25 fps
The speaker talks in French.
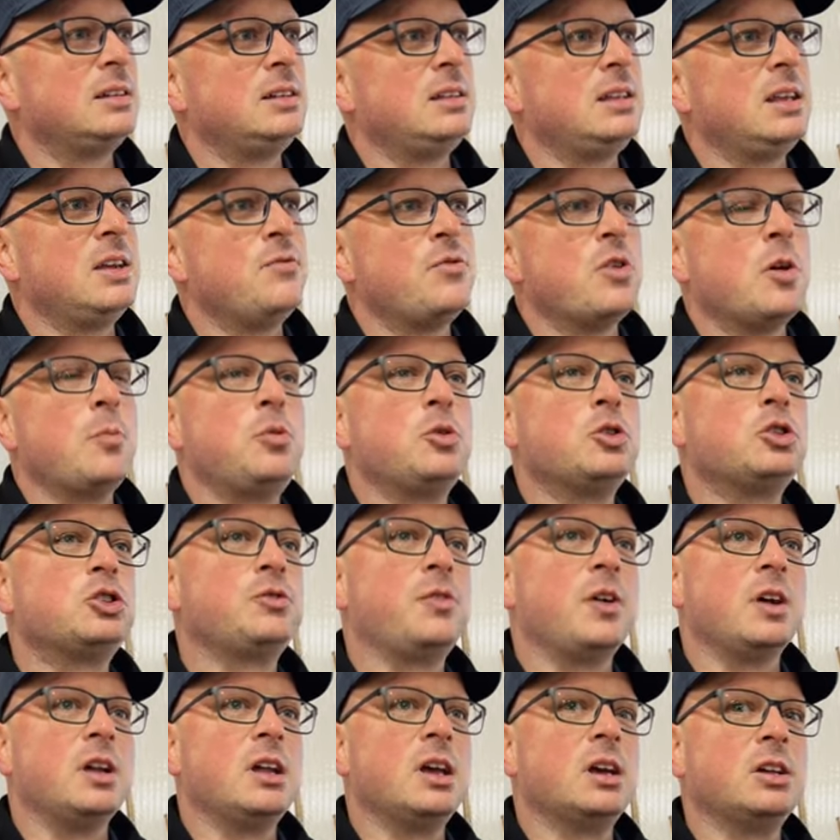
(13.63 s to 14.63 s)
tu les vois plus
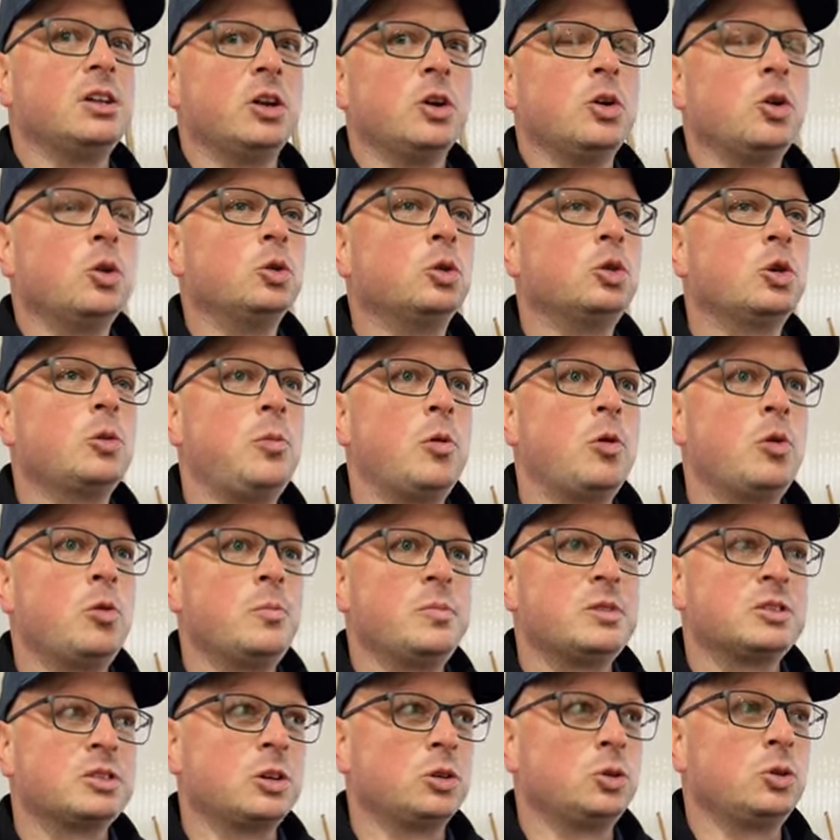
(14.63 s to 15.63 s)
venir d'un gros troupeau
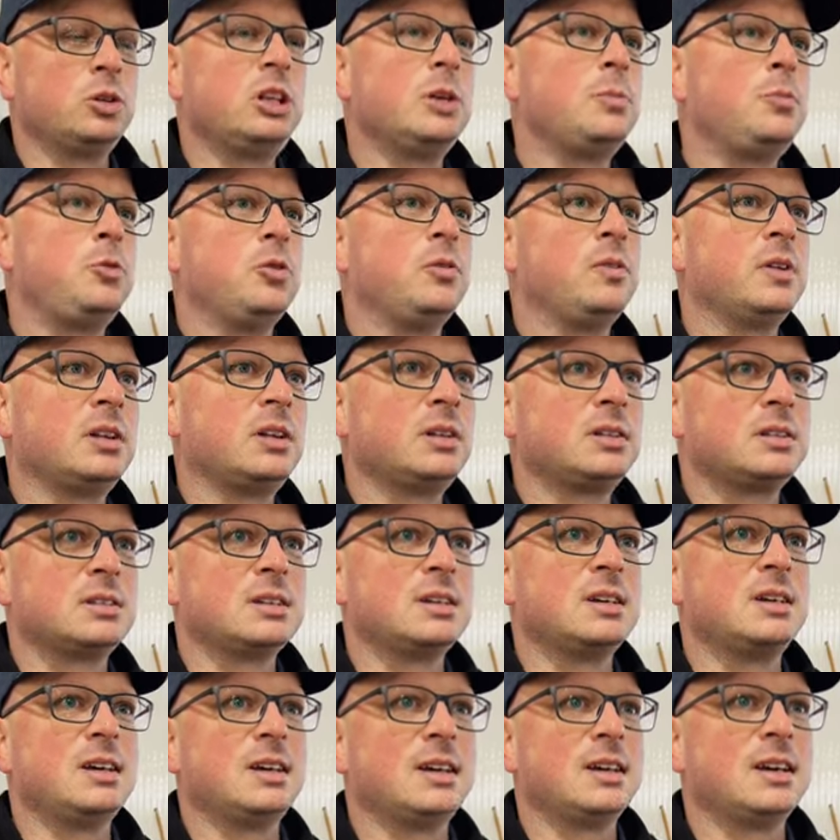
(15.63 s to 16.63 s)
parce que tout est plus vite.
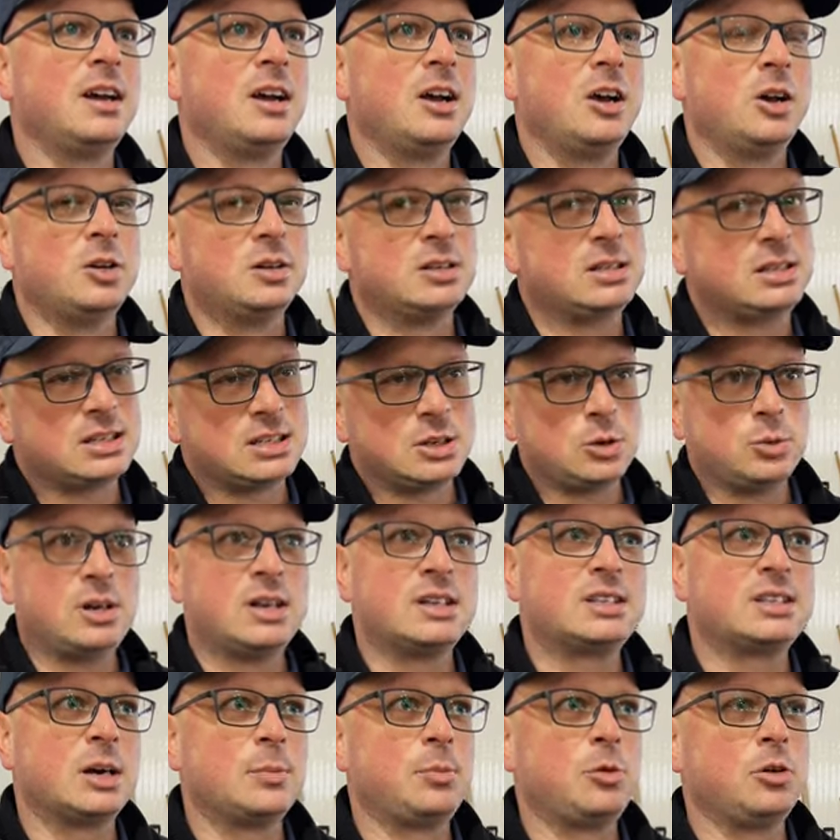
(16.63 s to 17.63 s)
Euh, le silo
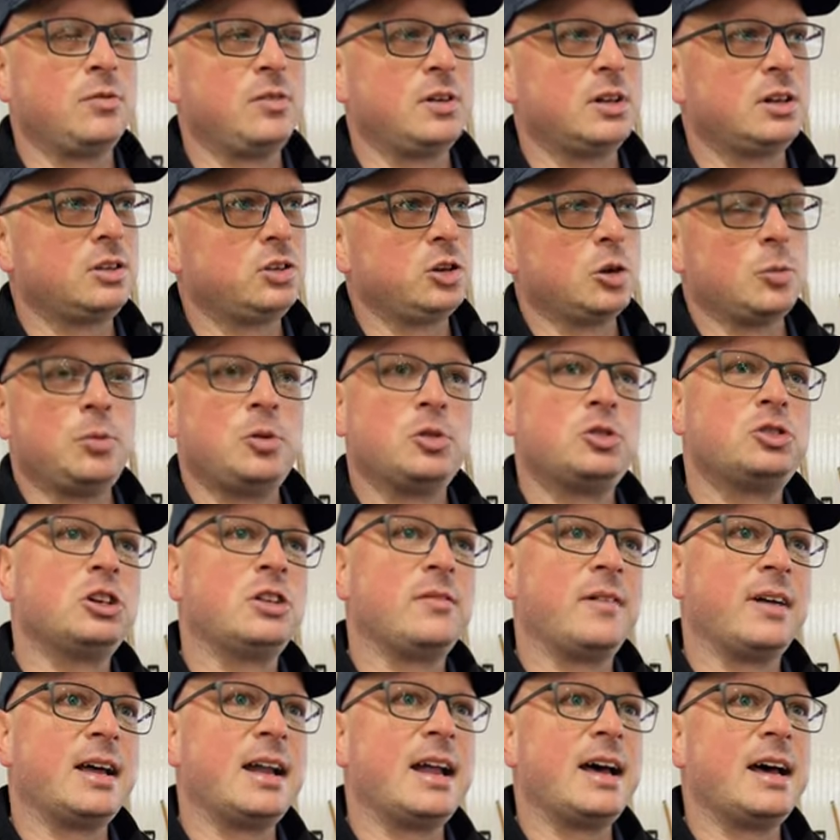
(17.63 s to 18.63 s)
descend plus vite, il y a plus de
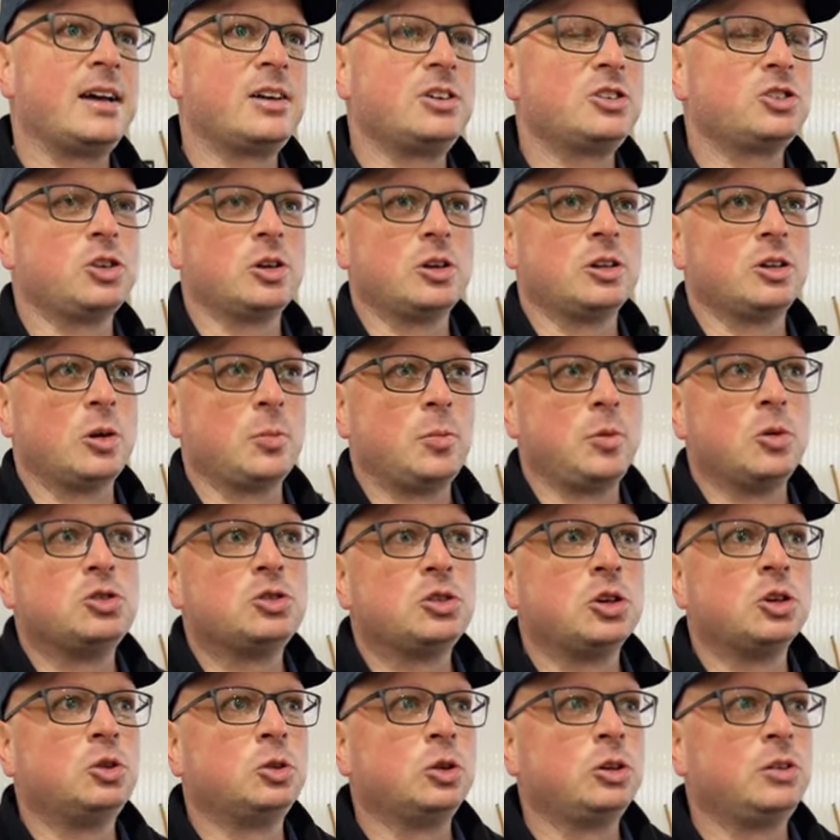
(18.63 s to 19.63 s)
vêlage, il y, a plus
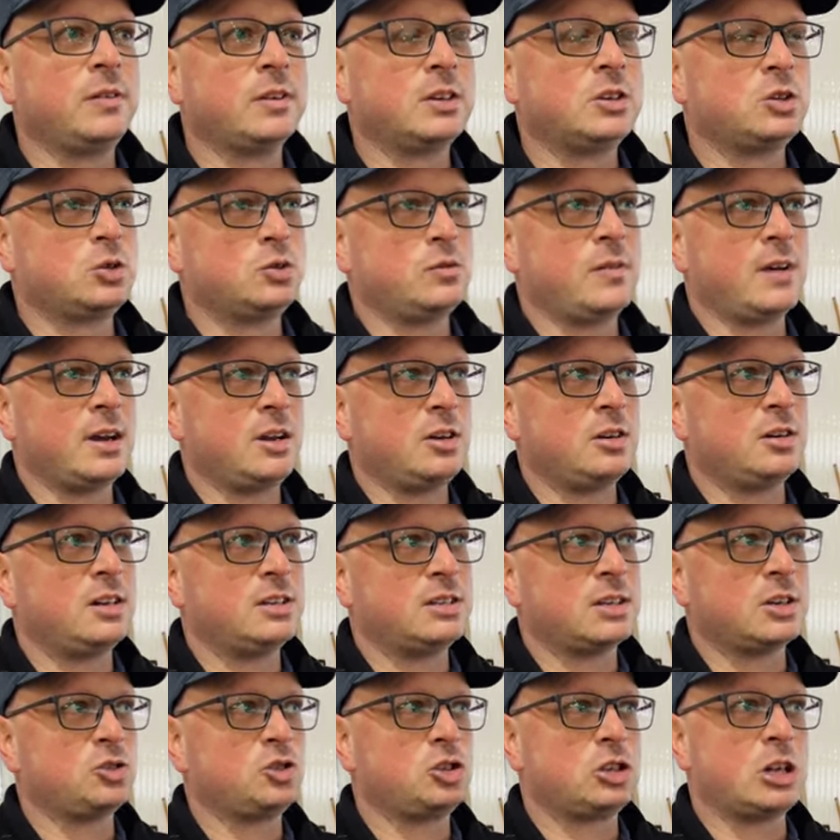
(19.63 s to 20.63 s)
de tout. Fait que souvent,
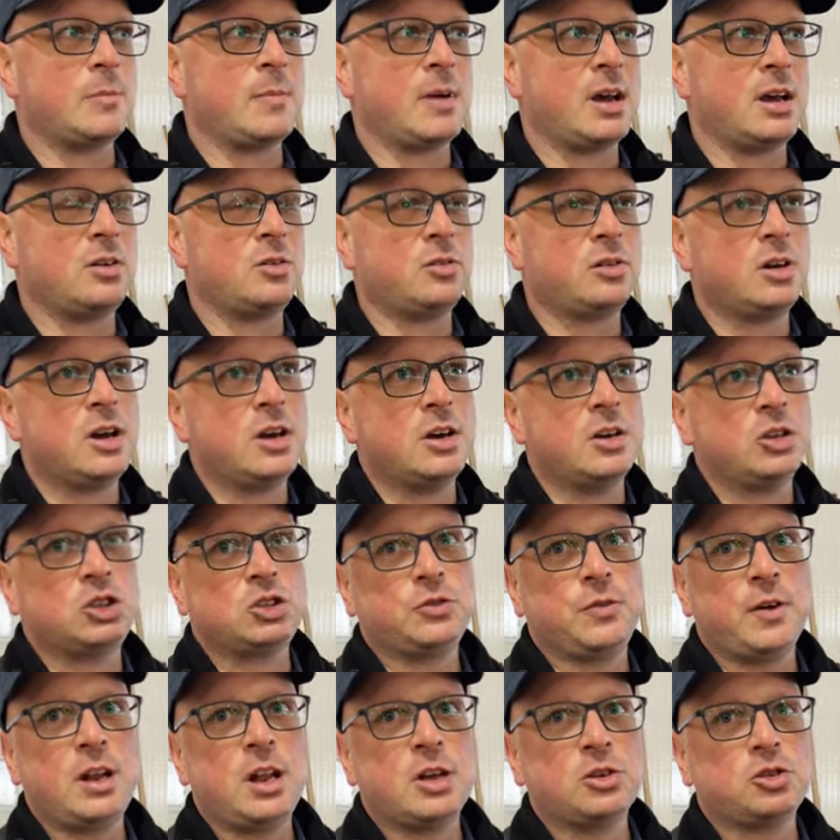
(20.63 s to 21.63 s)
les ajustements, tu
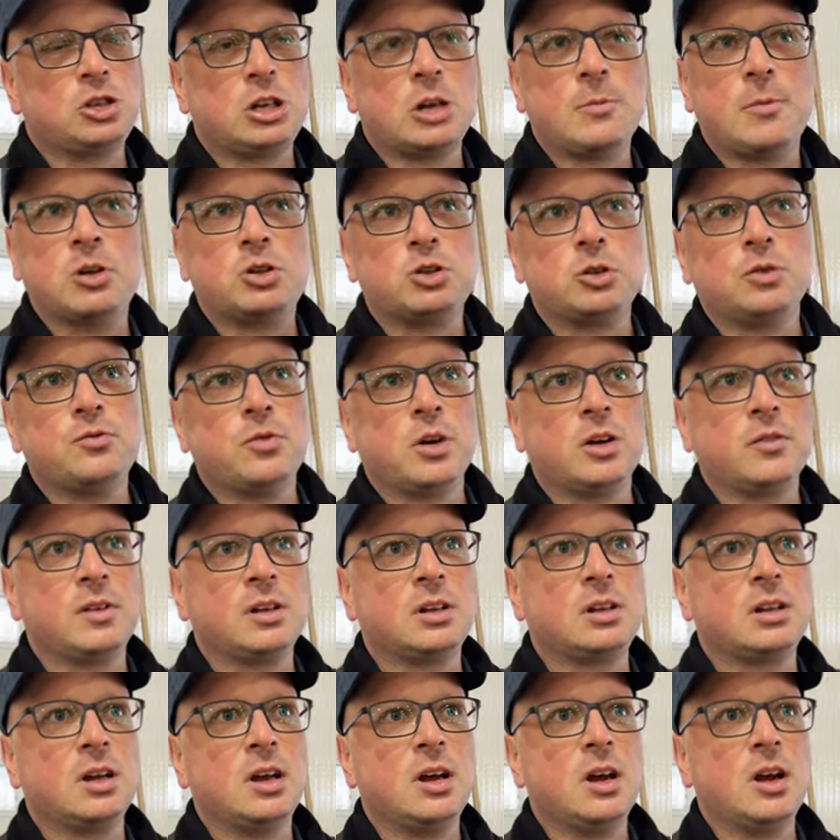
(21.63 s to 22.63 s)
fais un ajustement, tu le vois
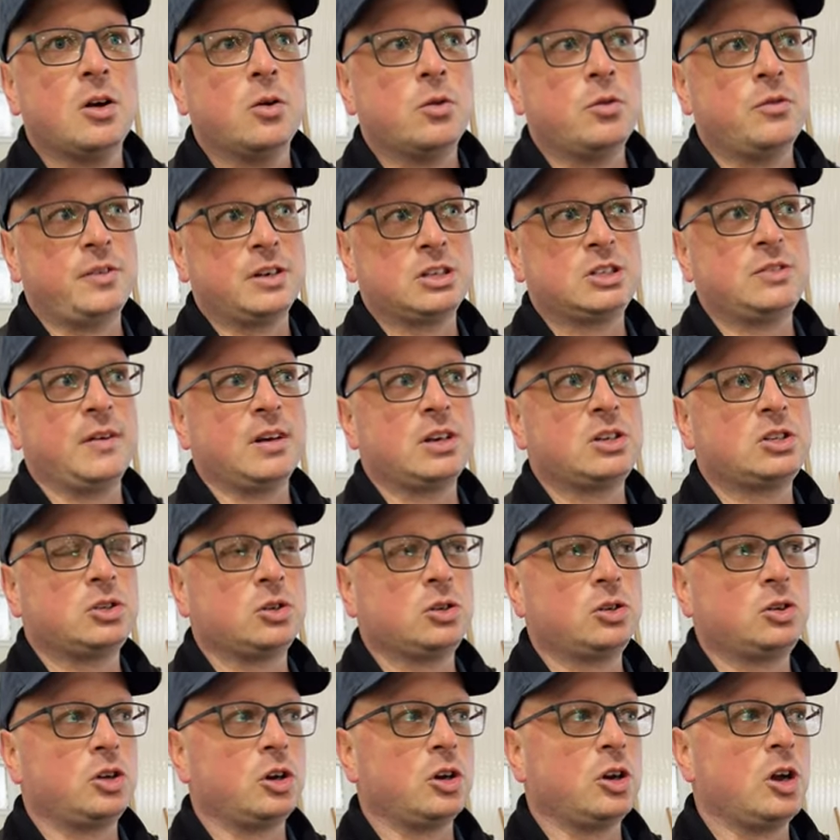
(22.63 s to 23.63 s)
vite. Ou
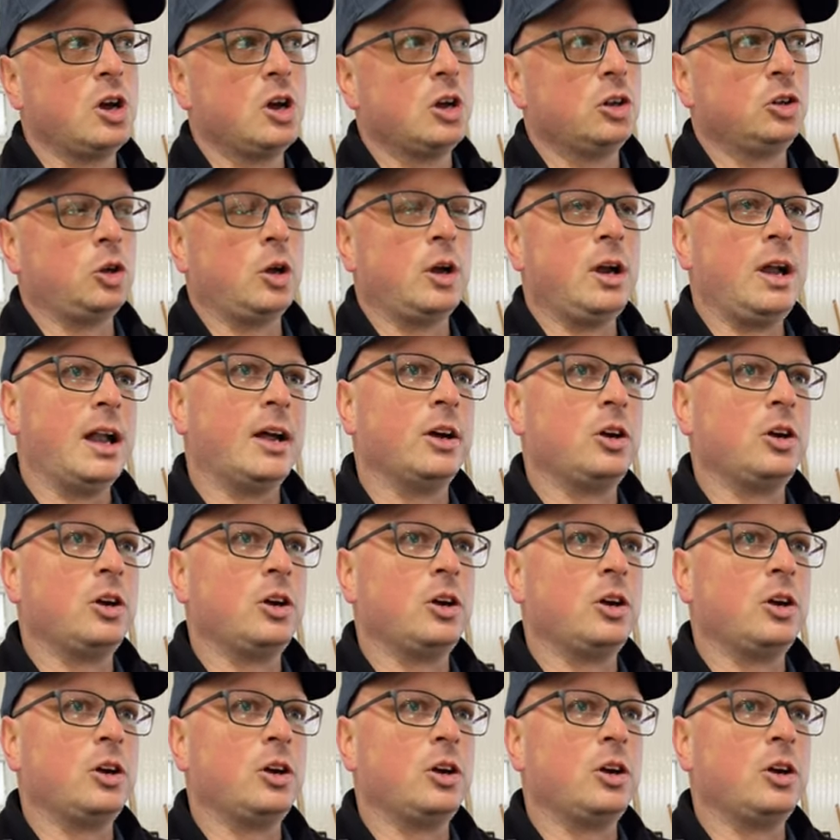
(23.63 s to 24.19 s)
vice-versa, tu as une